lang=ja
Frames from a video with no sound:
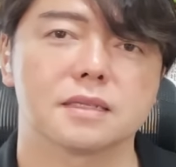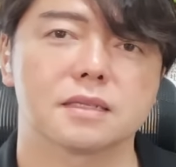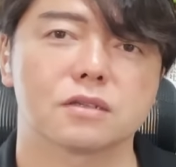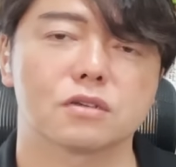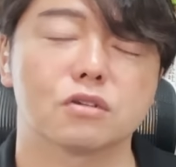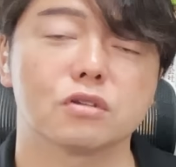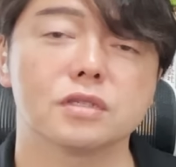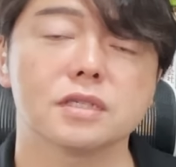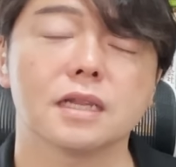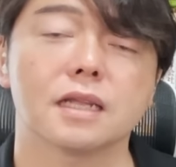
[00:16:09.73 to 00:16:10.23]

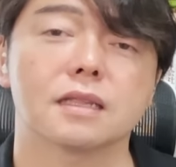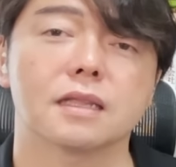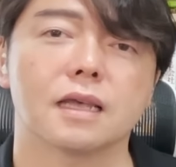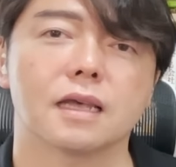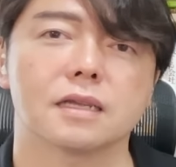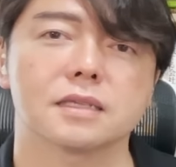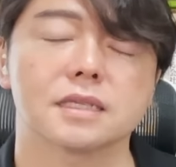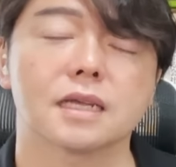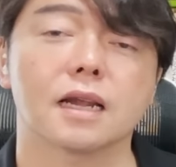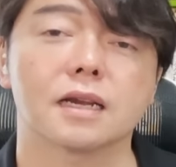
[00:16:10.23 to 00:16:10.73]
崩れ
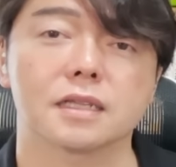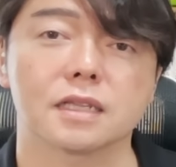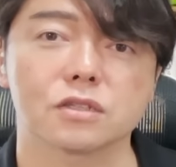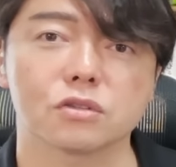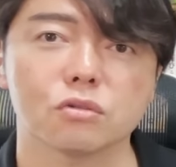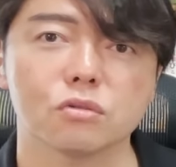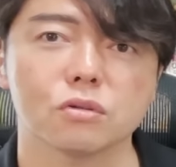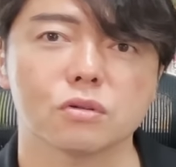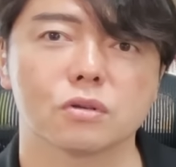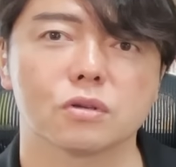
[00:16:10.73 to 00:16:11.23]
て、さらにで
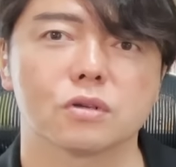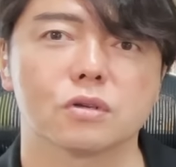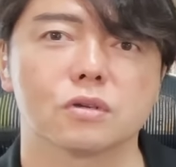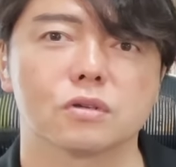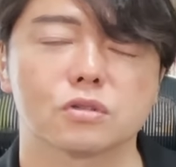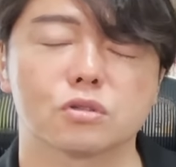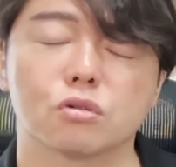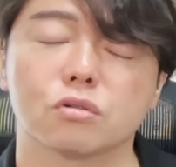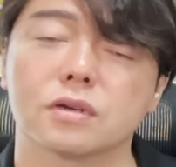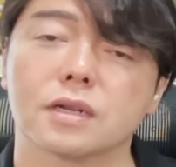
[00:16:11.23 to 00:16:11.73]
すよ、
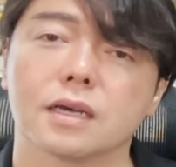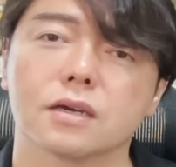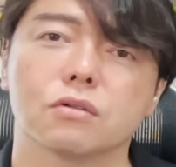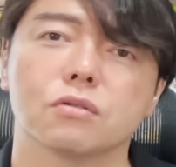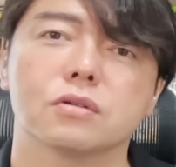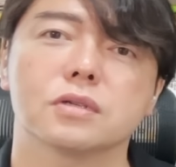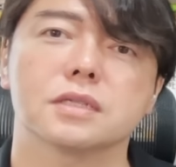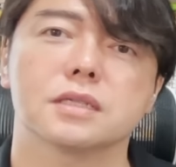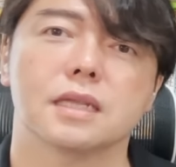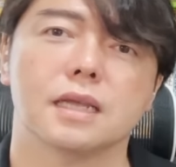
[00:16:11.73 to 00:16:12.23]
続
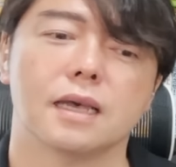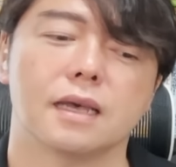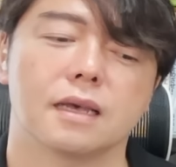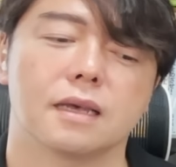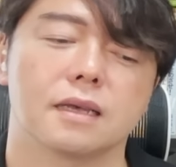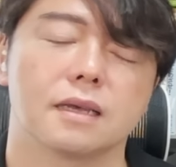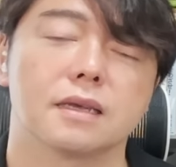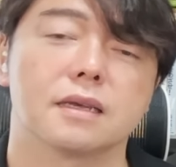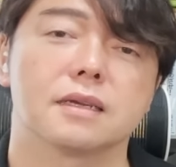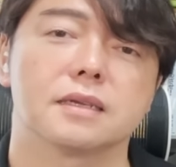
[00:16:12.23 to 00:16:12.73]
落をして、
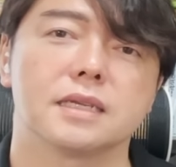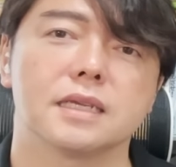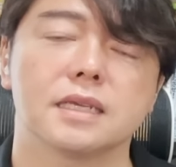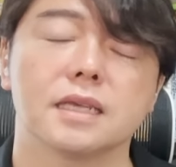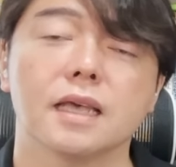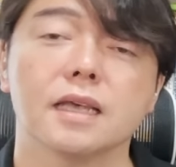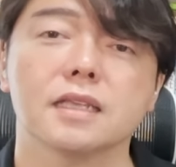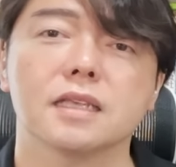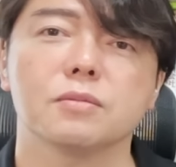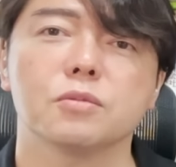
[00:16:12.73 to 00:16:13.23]
日
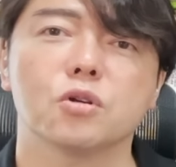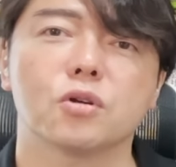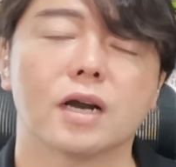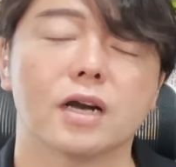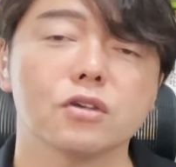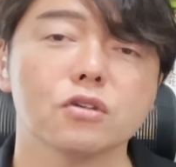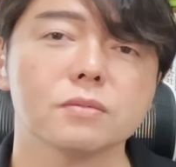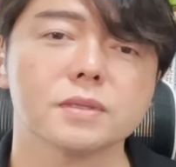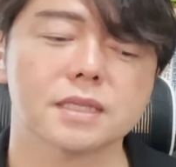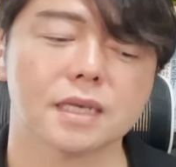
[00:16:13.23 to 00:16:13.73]
経金も
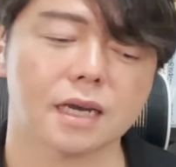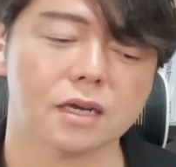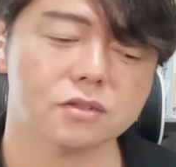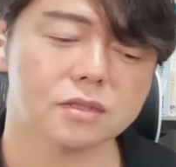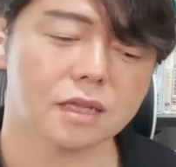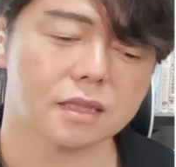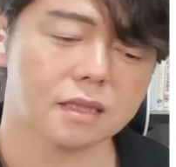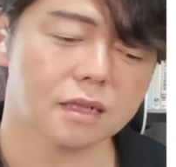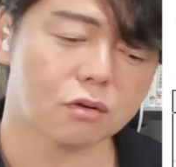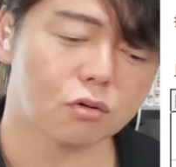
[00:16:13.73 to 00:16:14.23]
火曜日下がるん
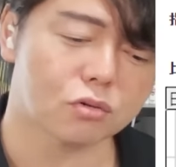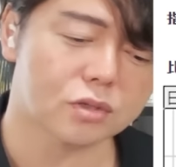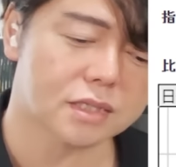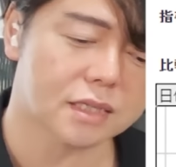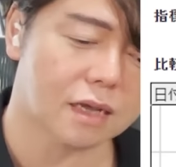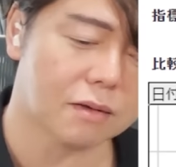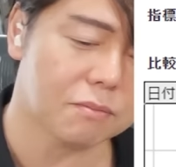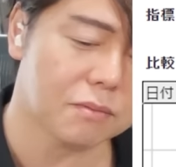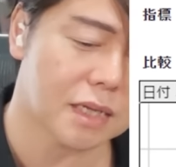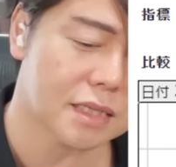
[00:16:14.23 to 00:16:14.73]
だったら、この
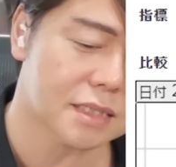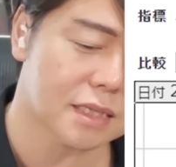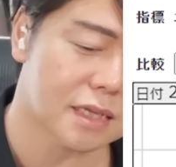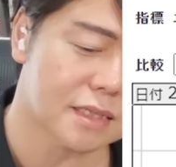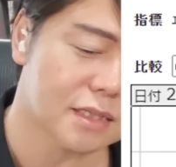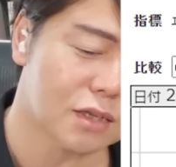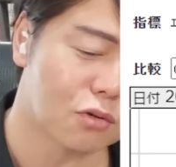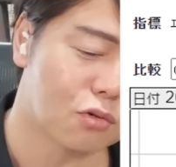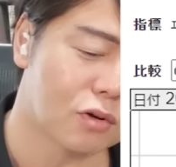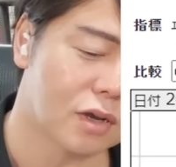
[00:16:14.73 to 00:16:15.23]
3万
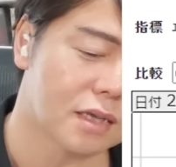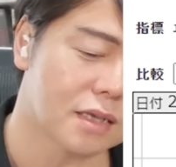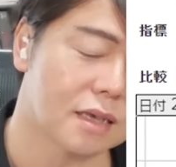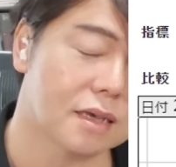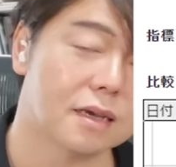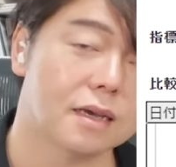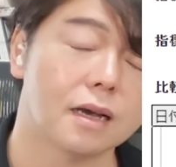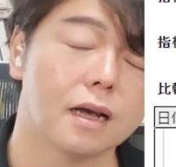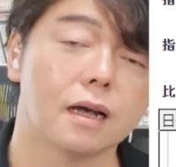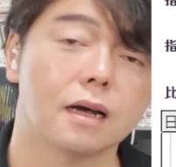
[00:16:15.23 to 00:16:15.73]
3500
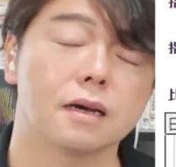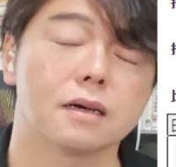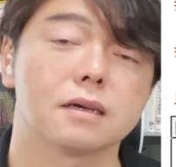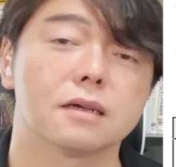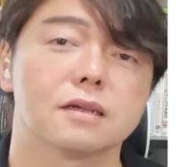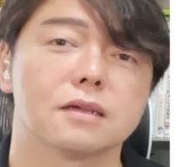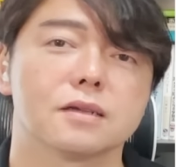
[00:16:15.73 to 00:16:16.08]
円が、